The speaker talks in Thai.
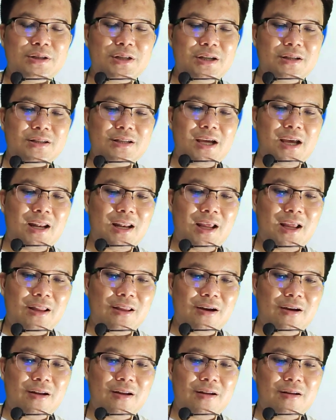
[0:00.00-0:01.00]
ซึ่งเชนลิ
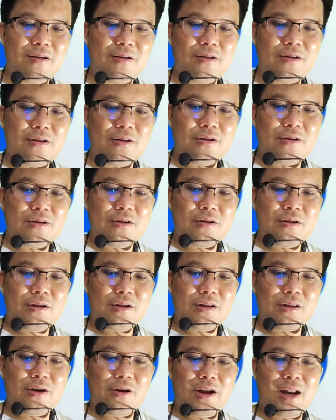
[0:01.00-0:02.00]
งตอน
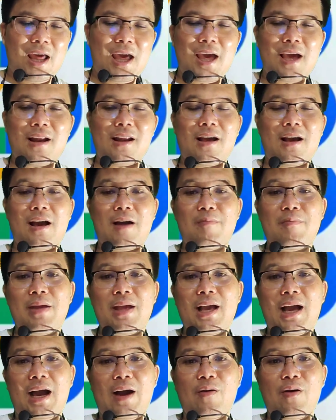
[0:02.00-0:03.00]
ตอนแรกนะครับ
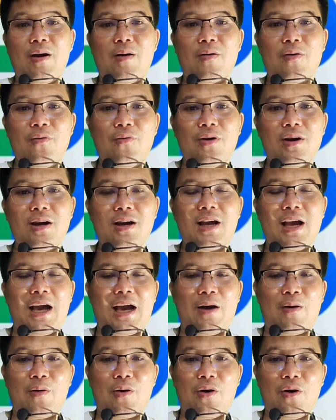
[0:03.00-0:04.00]
มีข่าวกับ Google
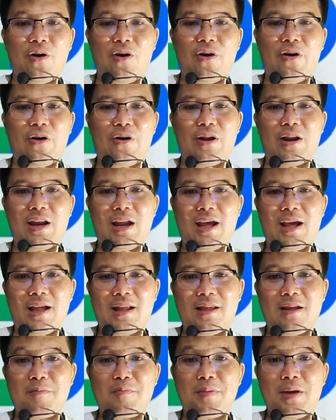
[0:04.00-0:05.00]
Cloud ก็
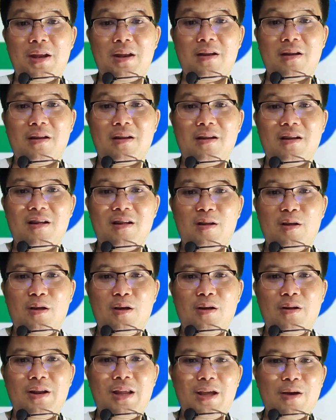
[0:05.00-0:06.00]
น่าจะเป็น
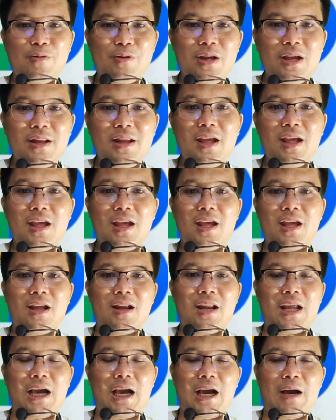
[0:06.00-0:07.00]
ดีลที่ดี
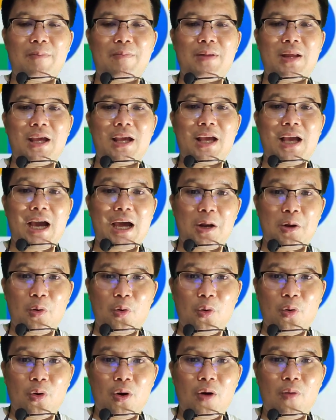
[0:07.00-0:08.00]
นะครับ ในการ
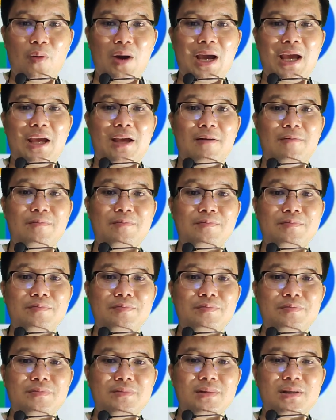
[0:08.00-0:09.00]
โฮเอาไว้
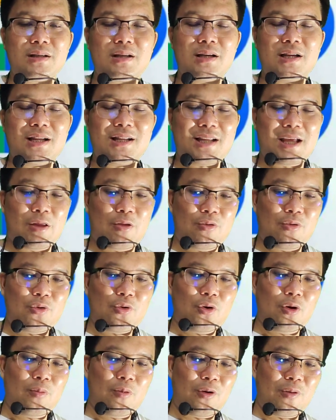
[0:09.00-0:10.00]
แต่ส่ว
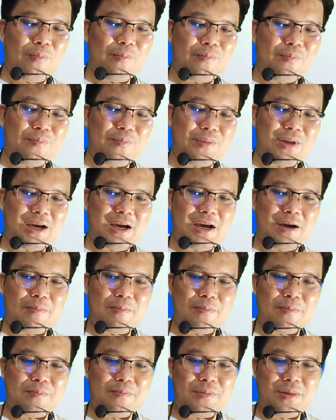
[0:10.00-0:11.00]
นตัวผมนะครั
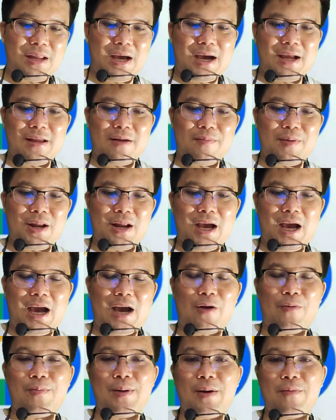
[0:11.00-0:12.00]
บ น่าจะเป็น
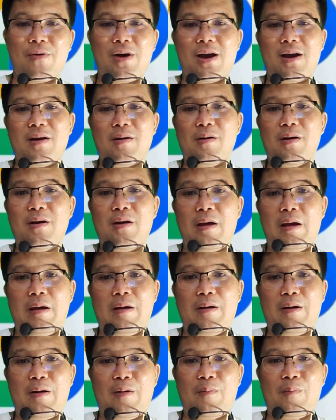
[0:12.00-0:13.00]
ข่าวแบบว่า
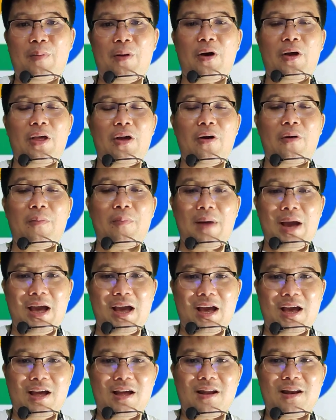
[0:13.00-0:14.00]
ปล่อยออก
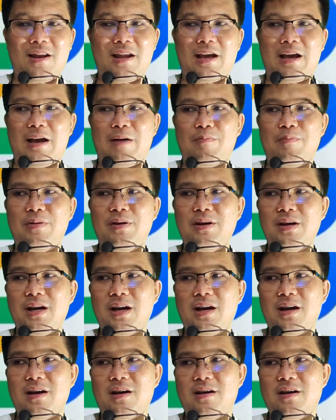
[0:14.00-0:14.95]
มานะครับ เพื่อ